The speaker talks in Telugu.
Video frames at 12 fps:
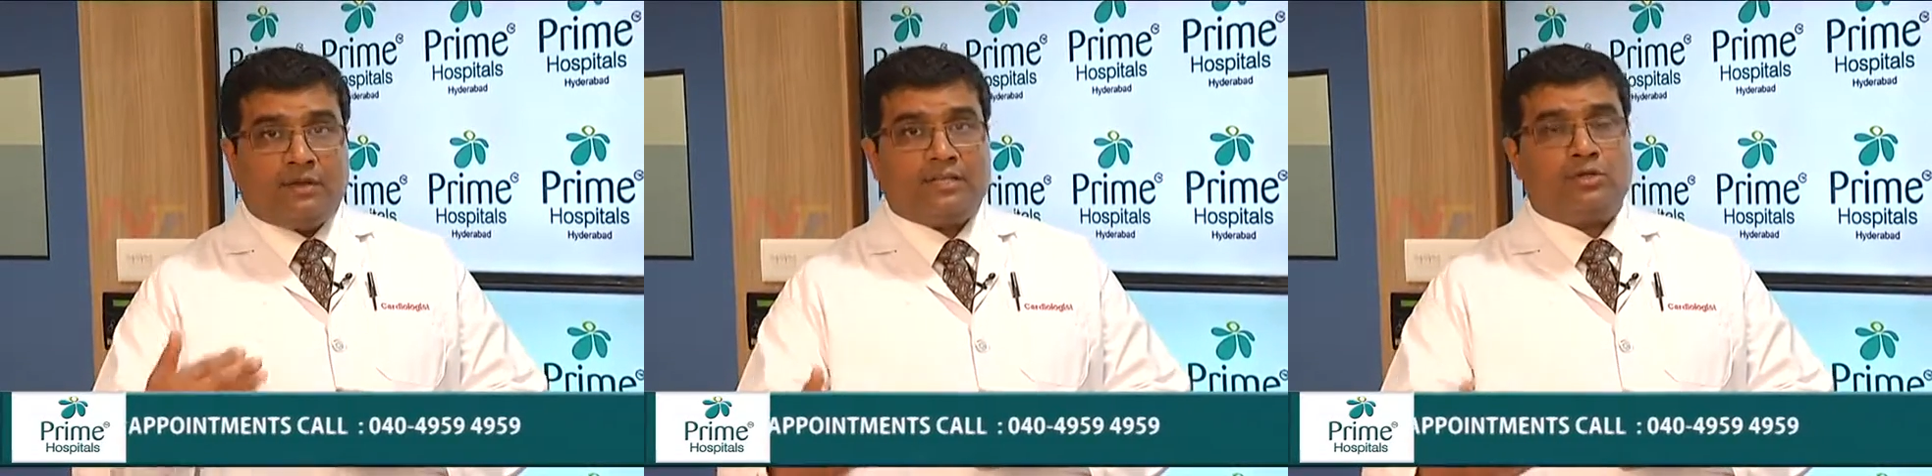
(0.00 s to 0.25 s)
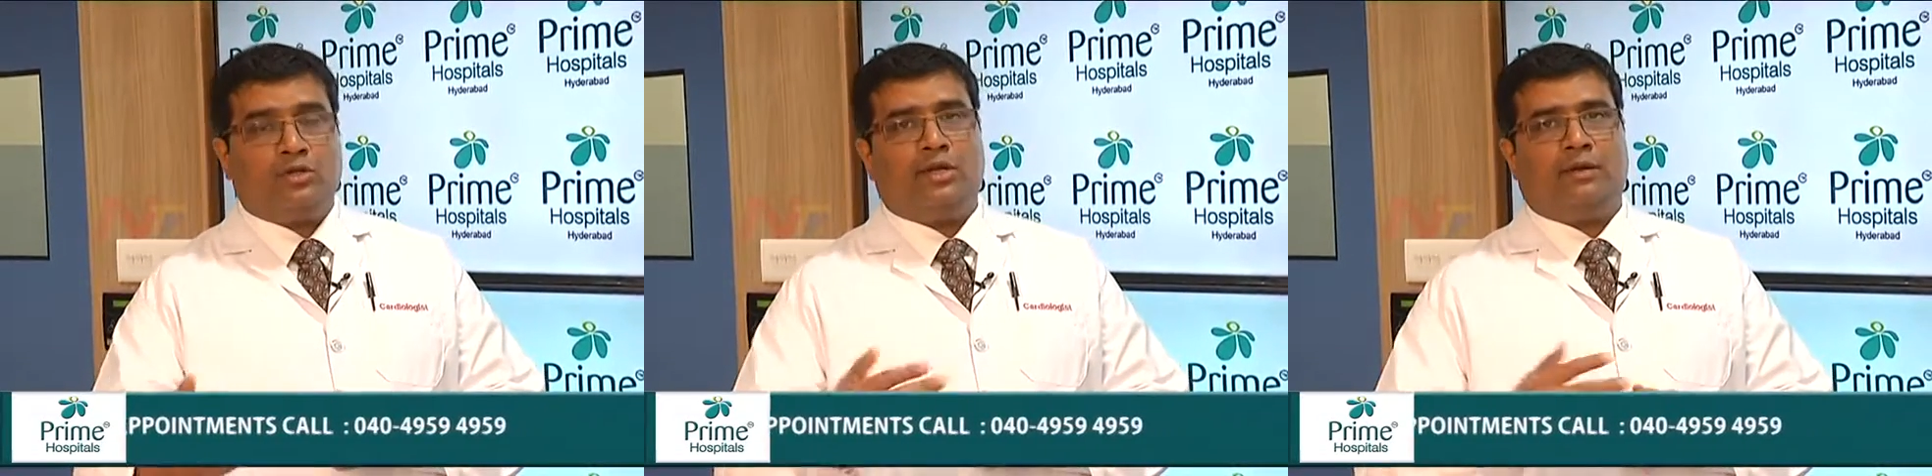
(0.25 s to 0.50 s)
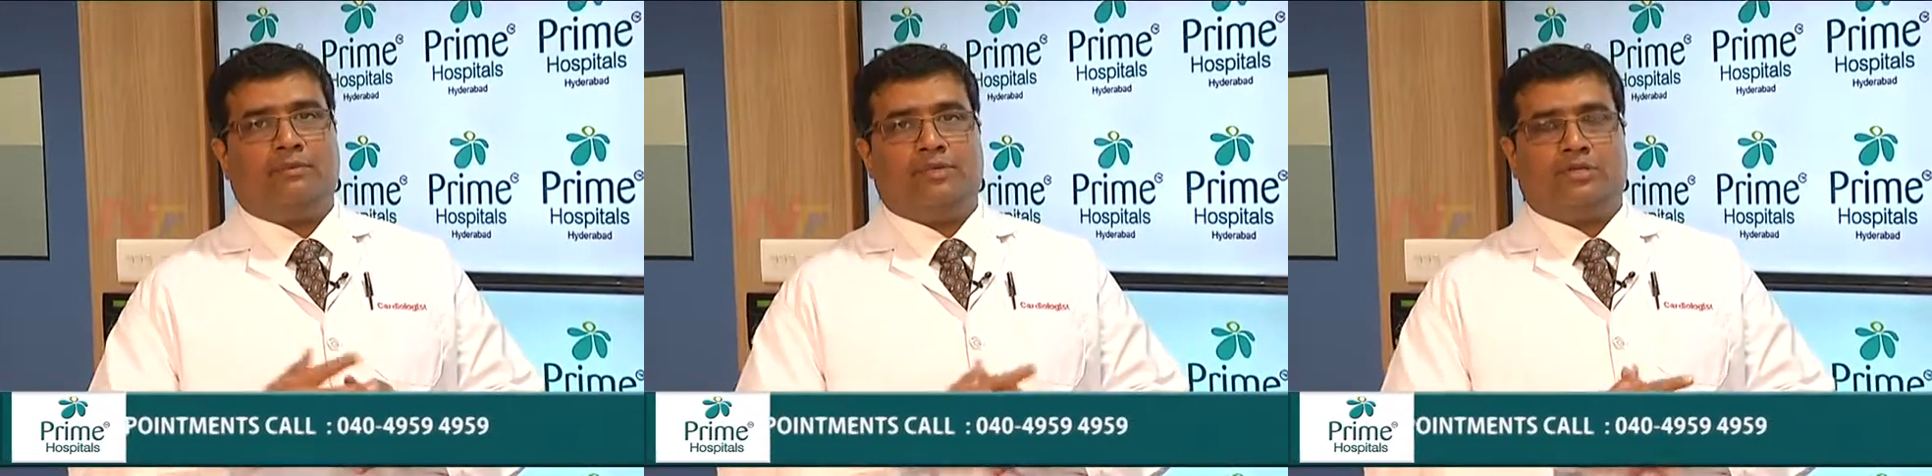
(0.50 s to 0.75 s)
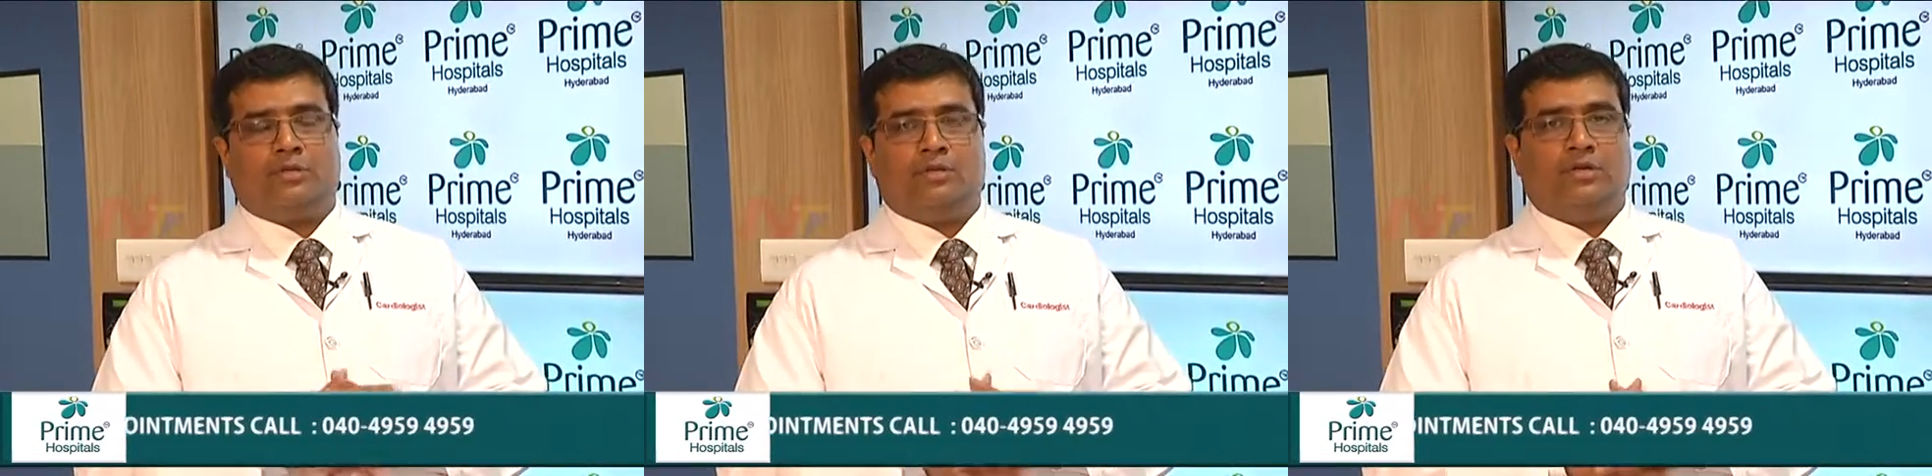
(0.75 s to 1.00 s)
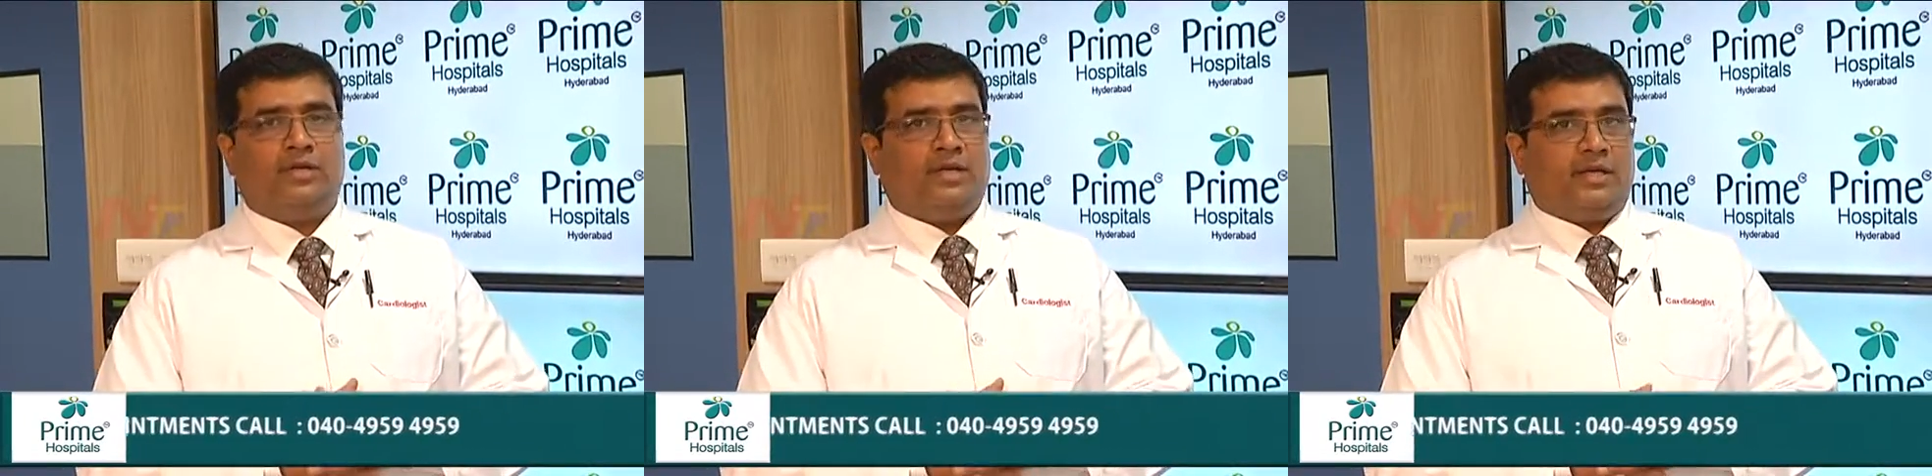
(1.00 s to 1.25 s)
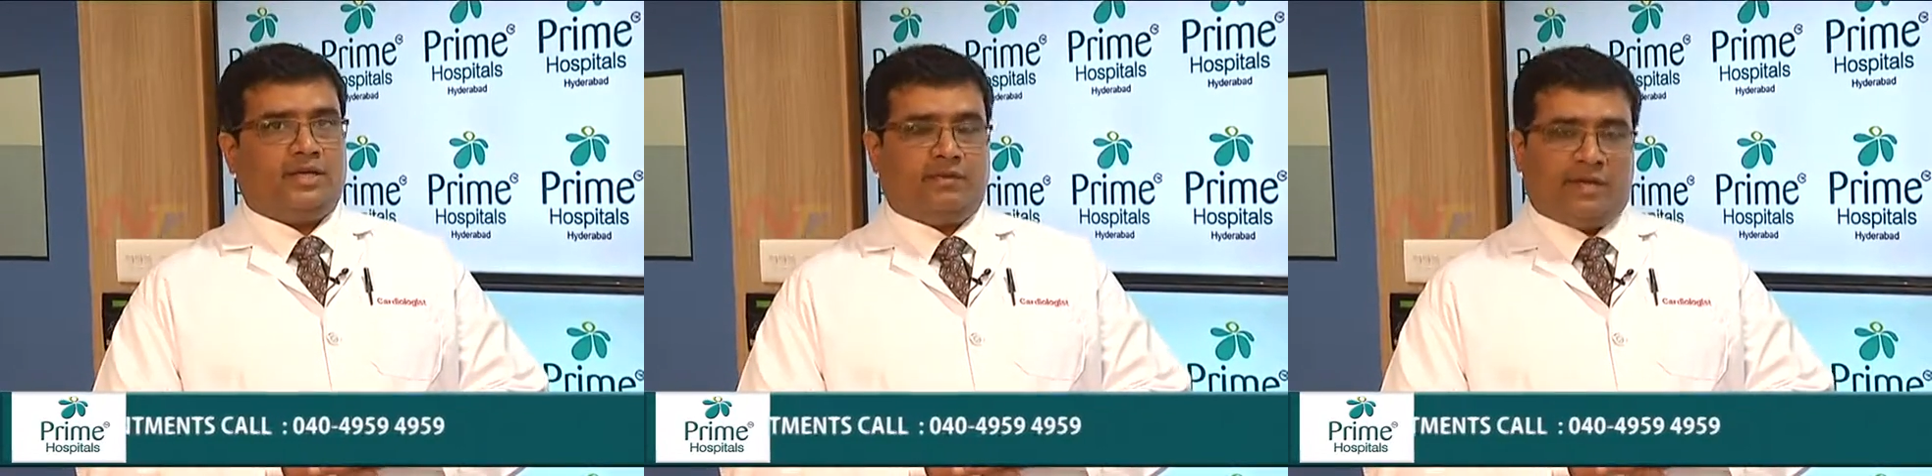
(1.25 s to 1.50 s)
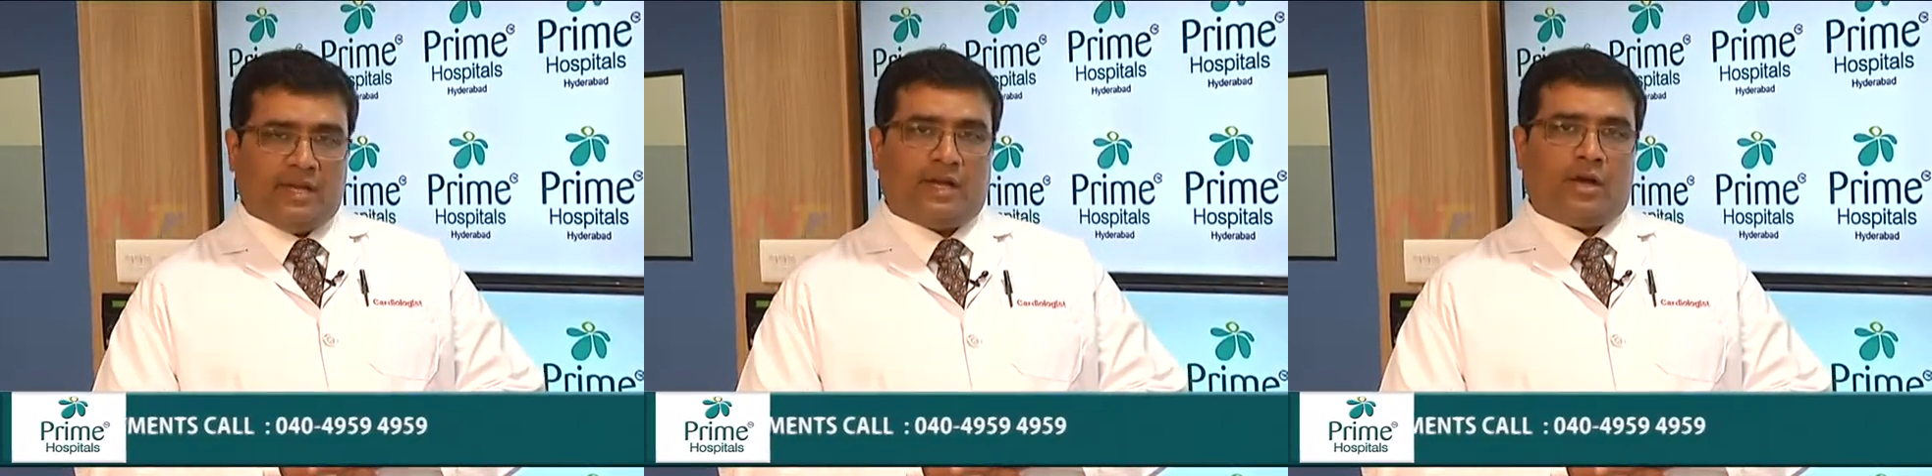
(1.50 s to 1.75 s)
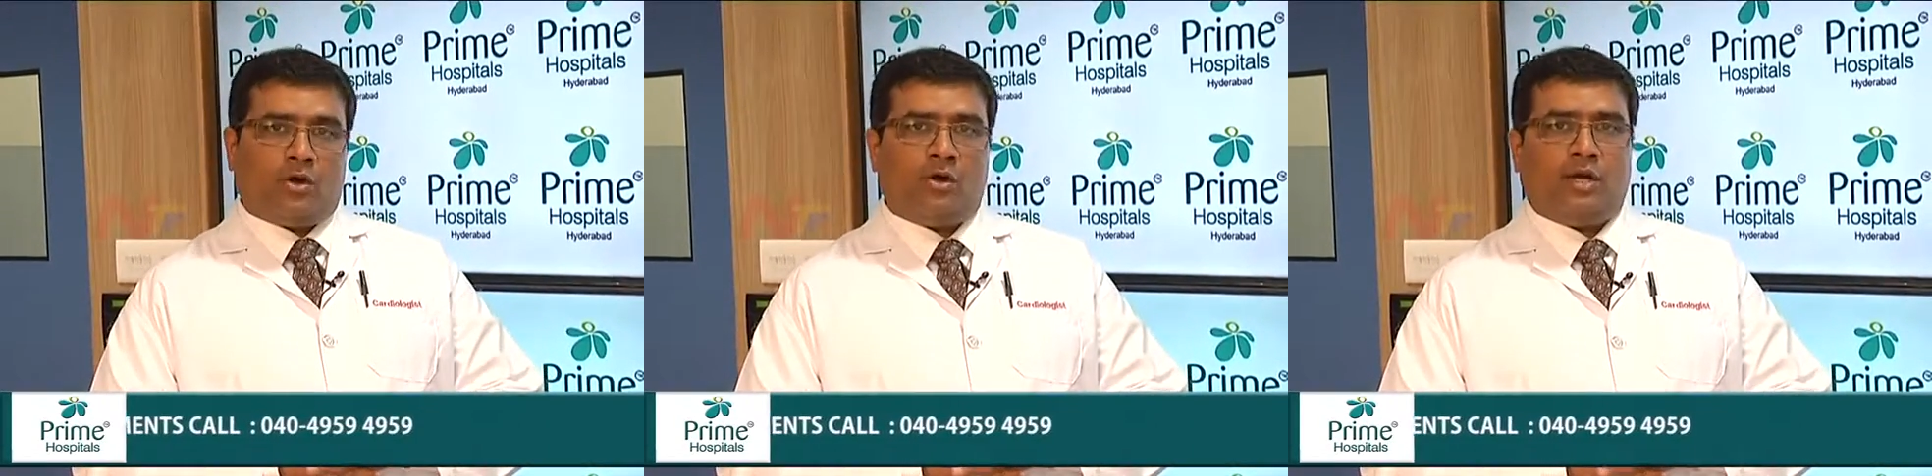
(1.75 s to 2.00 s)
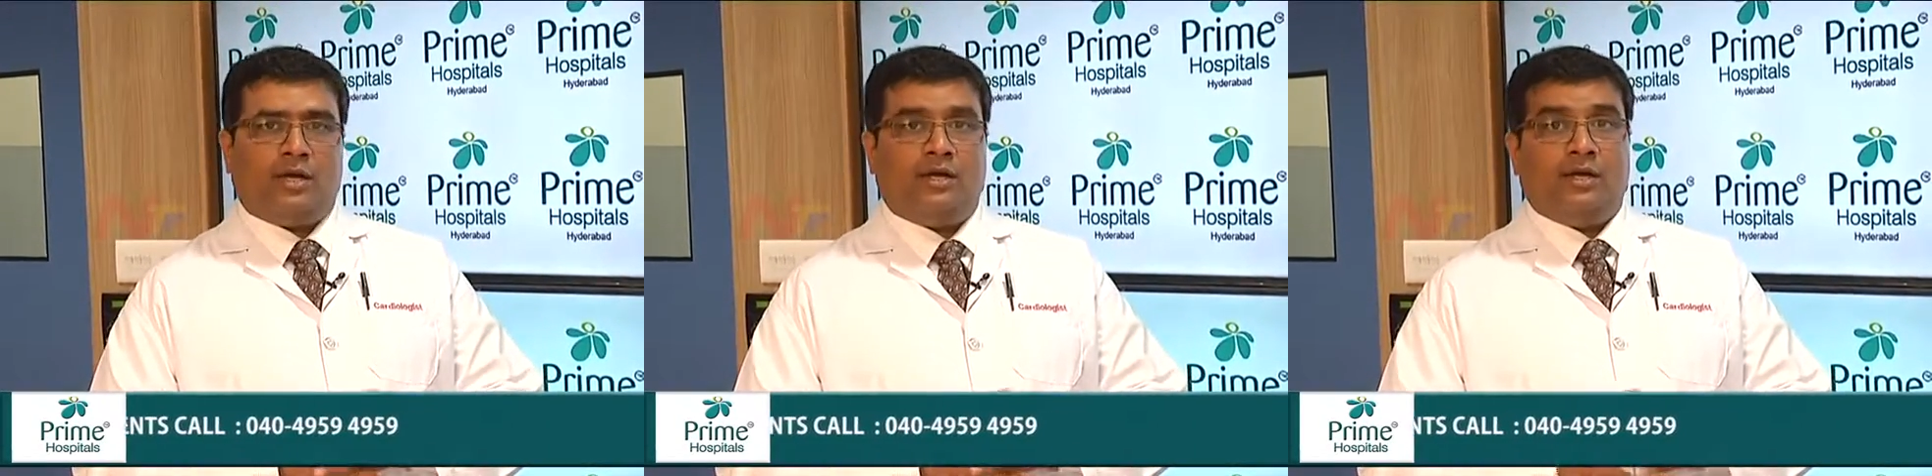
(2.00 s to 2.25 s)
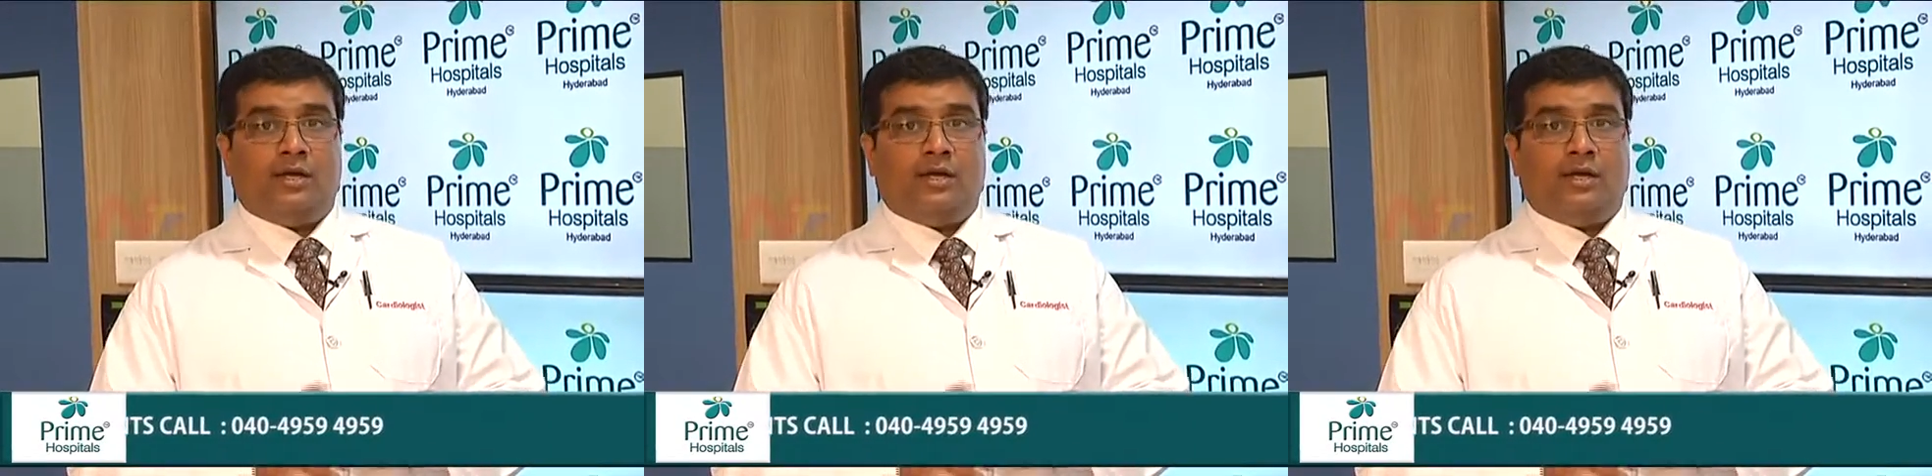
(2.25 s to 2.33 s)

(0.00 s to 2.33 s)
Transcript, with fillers: వయసులోనే గమనిస్తున్నాం ఇవన్నీ కాకుండా